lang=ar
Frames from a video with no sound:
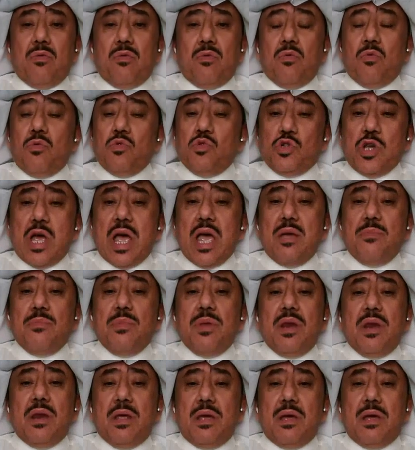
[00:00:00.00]
وجاي
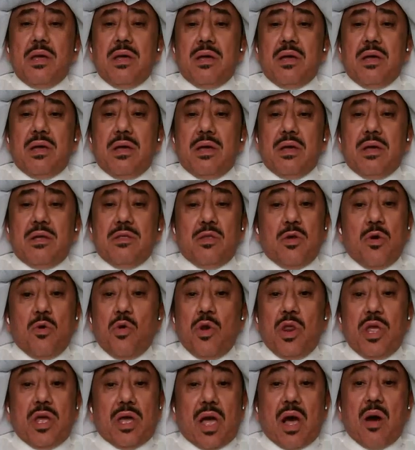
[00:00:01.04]
من آه،
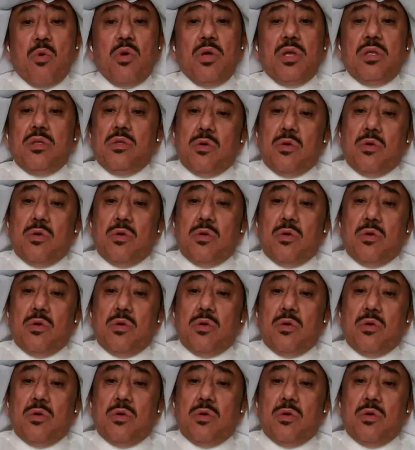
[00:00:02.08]
دوري قوي